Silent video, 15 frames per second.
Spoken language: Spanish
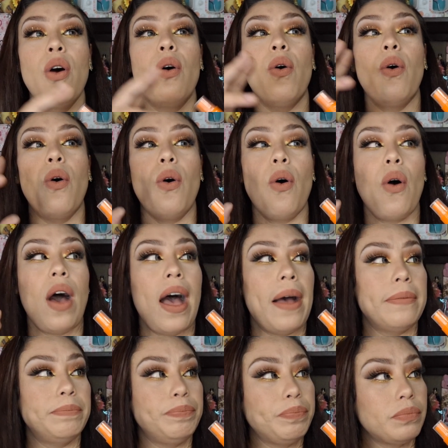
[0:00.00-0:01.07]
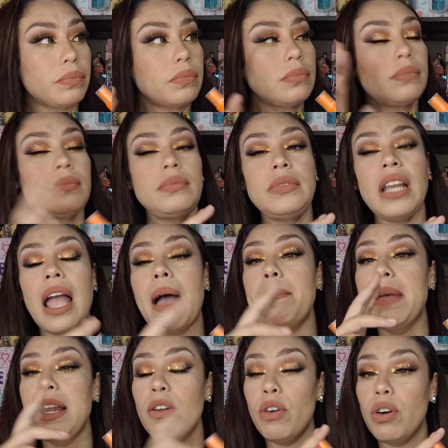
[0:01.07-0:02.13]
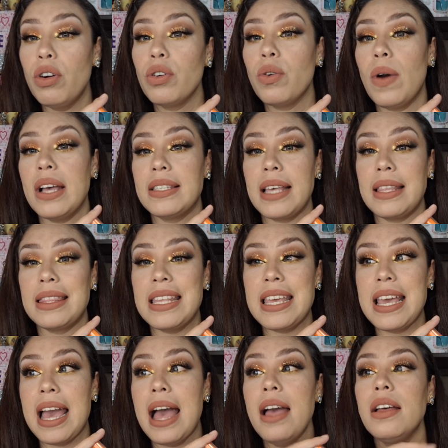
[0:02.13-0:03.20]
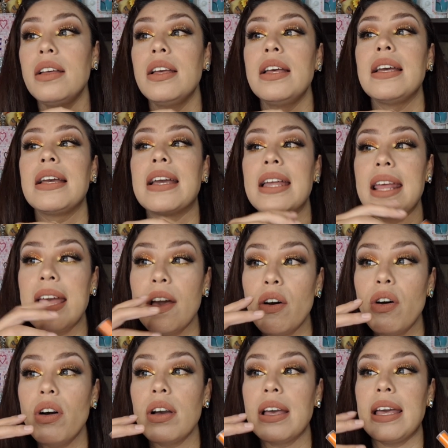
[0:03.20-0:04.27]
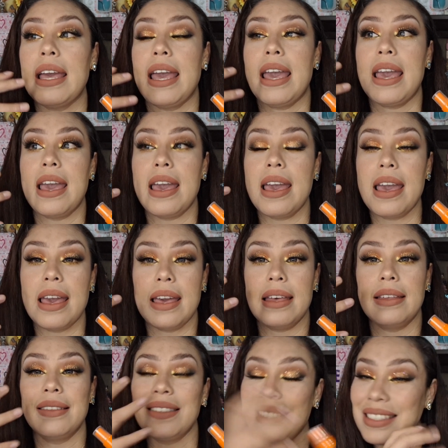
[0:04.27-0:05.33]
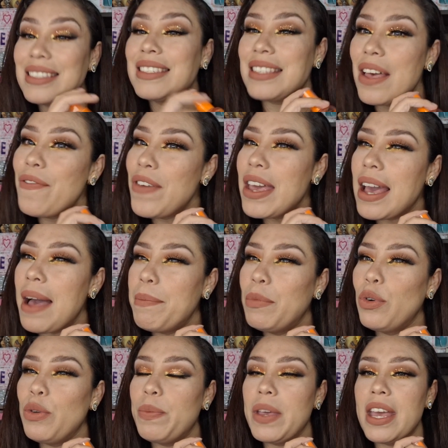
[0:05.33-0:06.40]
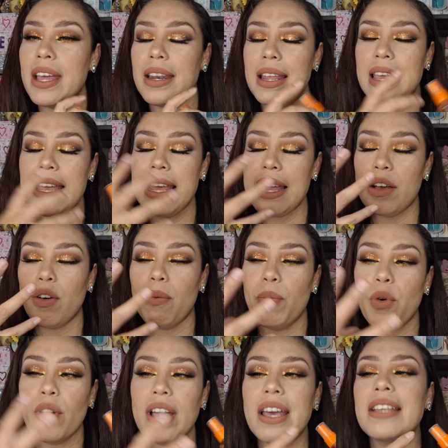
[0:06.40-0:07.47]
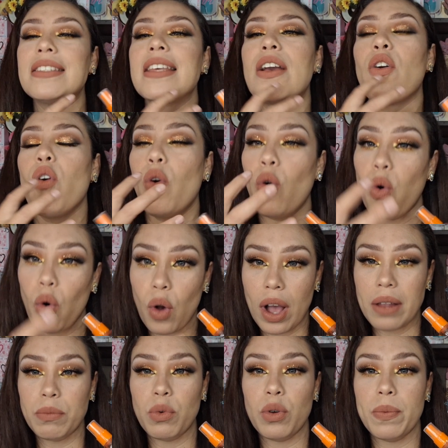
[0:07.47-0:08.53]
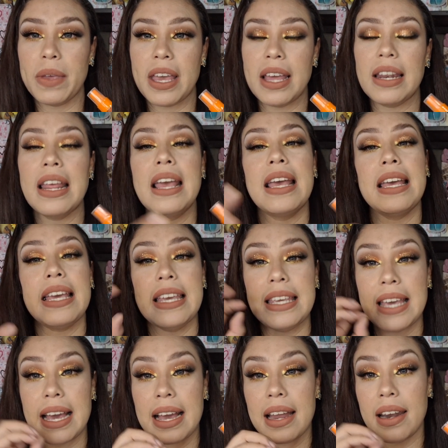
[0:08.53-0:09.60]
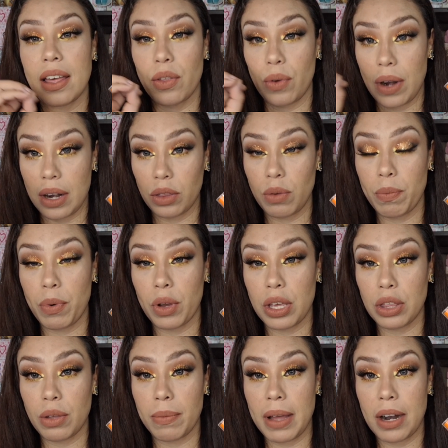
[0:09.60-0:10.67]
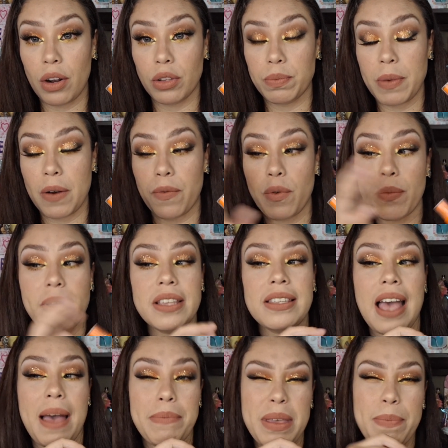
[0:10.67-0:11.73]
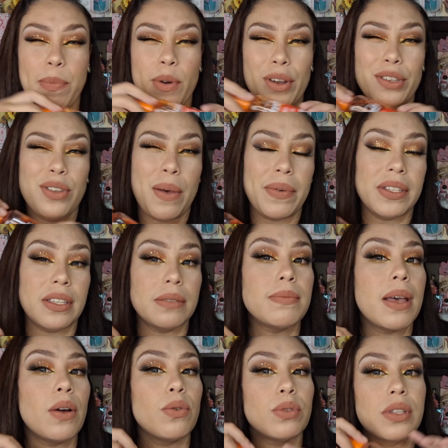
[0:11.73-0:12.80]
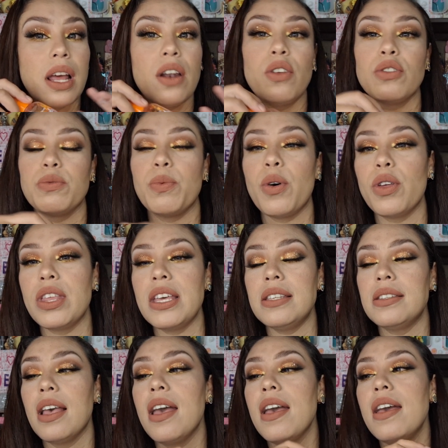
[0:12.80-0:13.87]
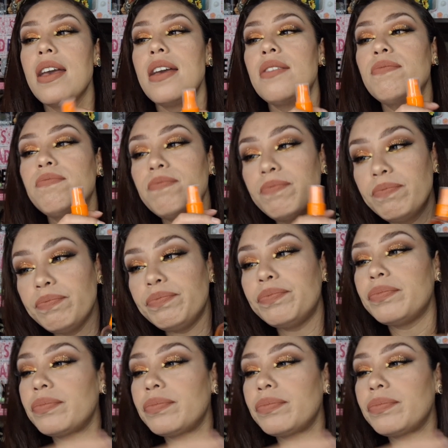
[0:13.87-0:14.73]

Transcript: o a, melón o a sandía, creo que se fija muy bien y como que se conjugan muy bien y llegan a durarte un poquito más los perfumes. A mí por eso a veces me gustan los bodies. Mm,